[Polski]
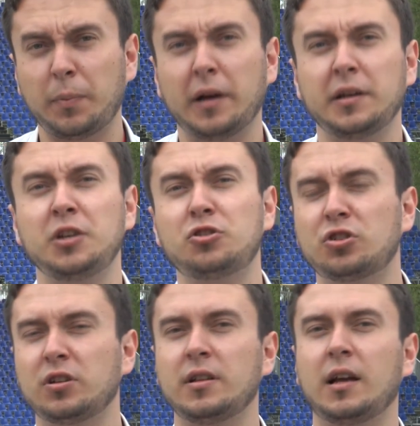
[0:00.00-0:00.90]
pary i
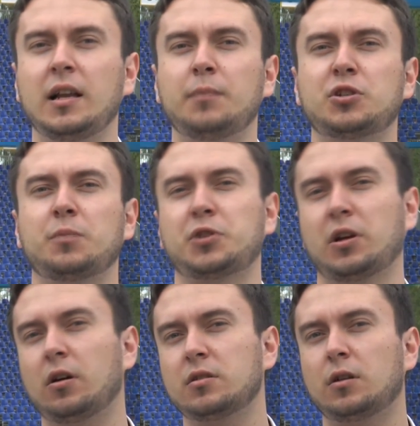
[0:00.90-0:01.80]
trzy najlepsze
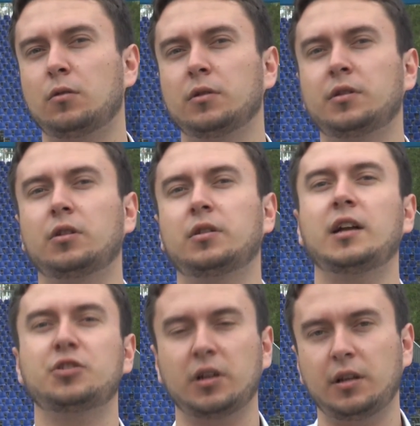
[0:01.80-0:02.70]
przechodzą do
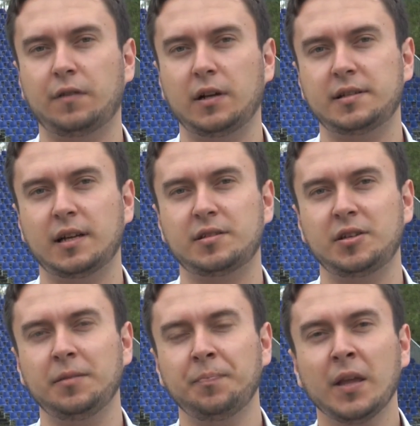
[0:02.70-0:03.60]
dalszej rywalizacji.